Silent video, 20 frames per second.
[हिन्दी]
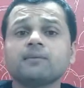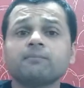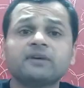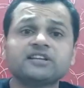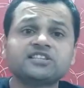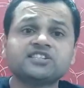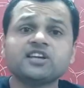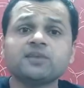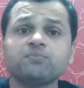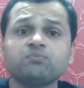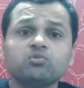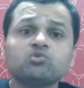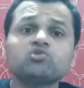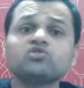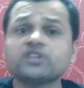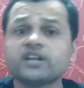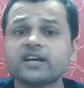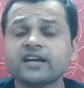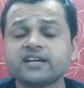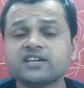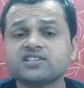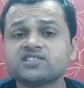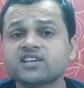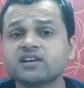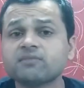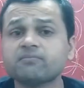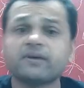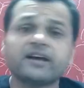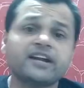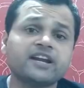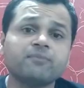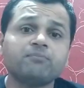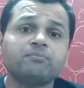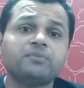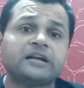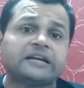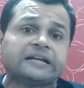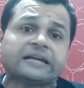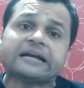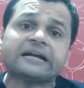बच्चे पूछ रहे हैं कि सर मैंने
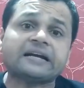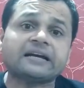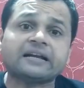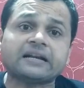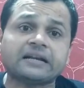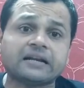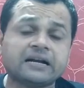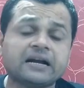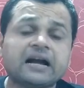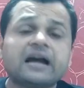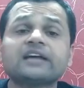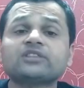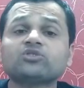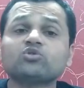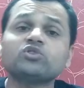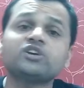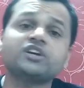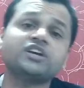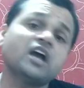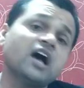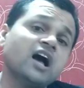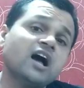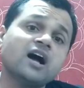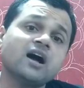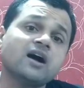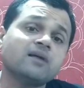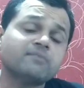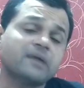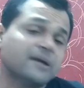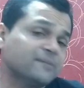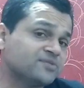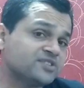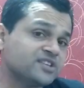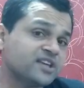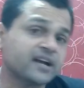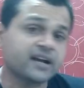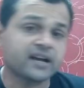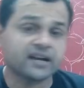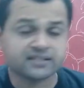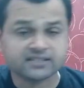बीटेक कर रखा है तो क्या हम
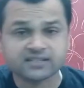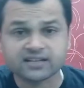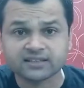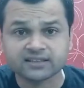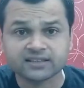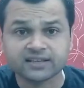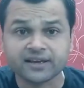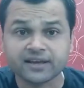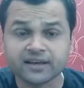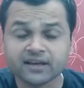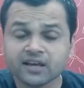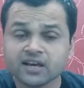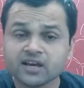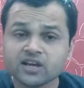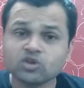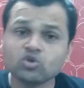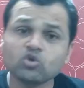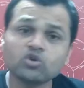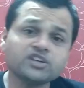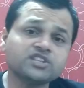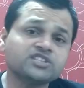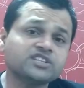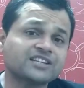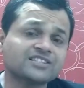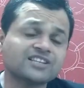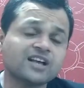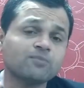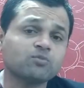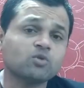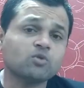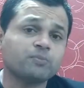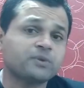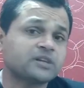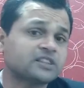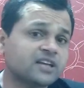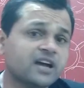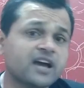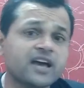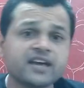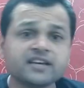एमसीए कर सकते हैं क्योंकि जैसा आपको
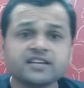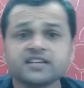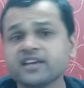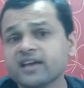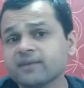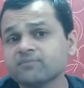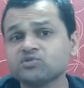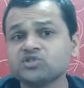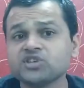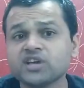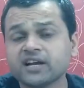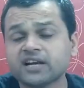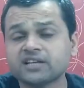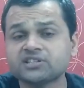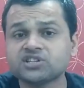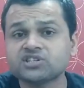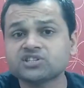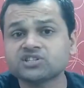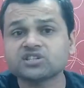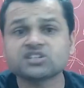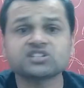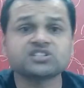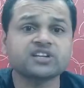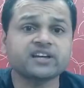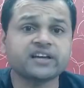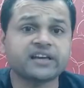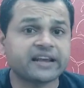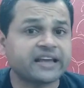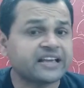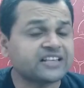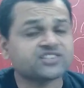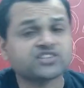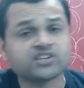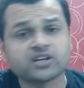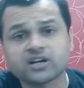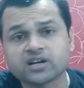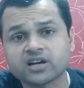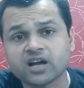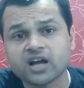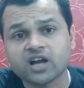पता है कि एमसीए का जिस तरह से क्रेज
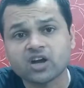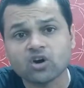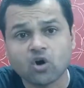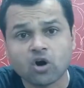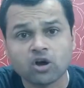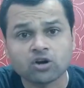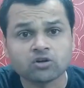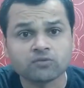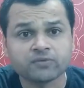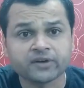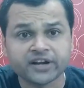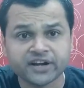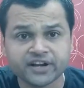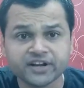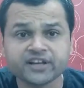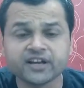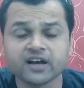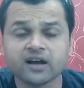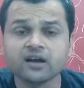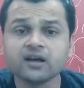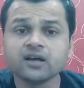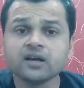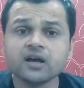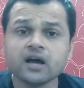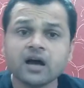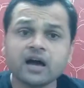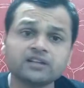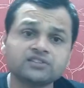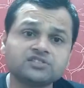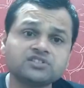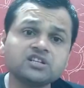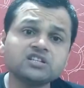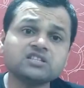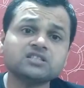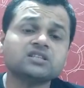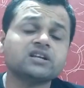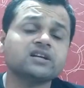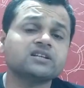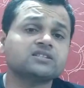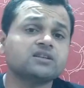चल रहा है ऑल ओवर इंडिया और
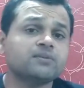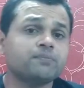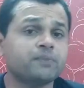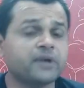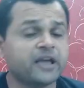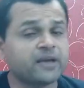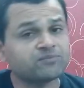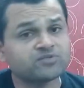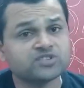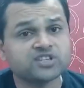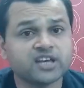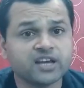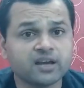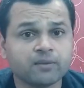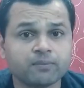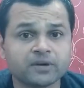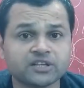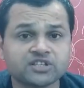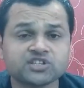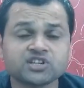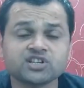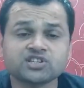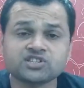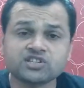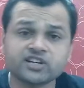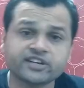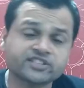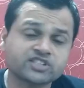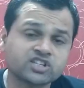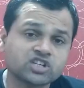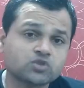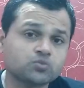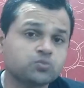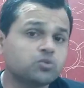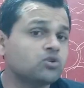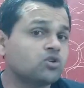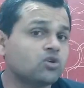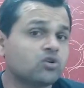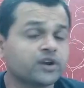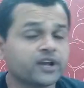जिस तरह से एमसीए के बच्चे
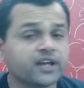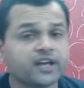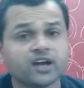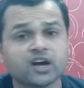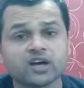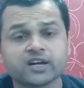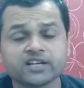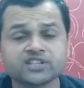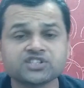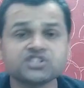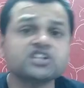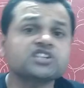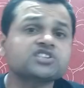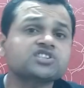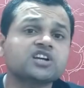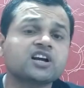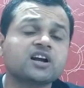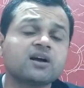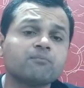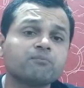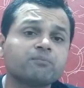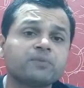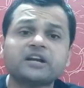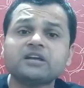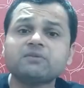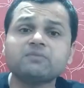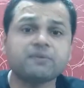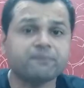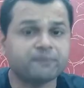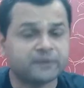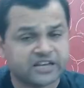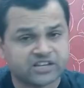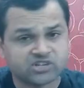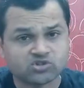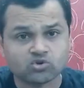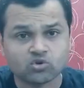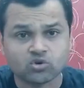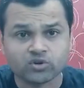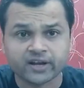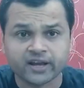सक्सेसफुल हो रहे हैं और अच्छे अच्छे कंपनी में
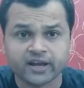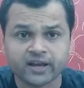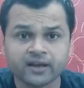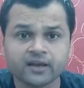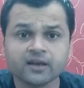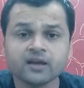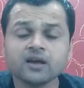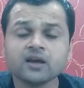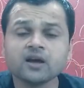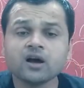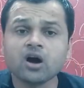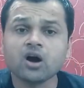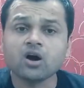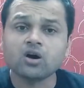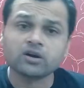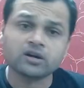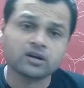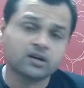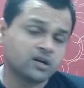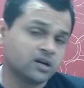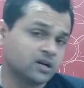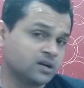प्लेस्ड हो रहे हैं और